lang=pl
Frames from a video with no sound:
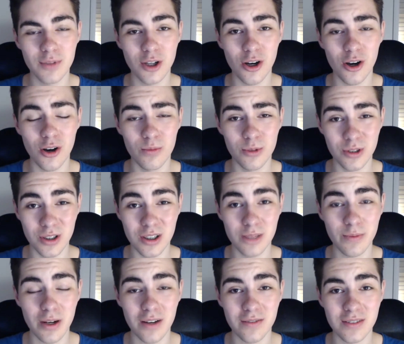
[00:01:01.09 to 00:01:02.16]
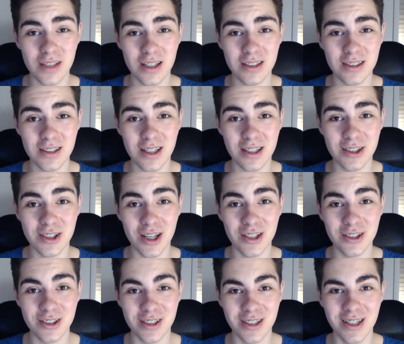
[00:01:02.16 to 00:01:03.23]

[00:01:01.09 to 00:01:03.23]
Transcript: to można sprawdzać takie rzeczy.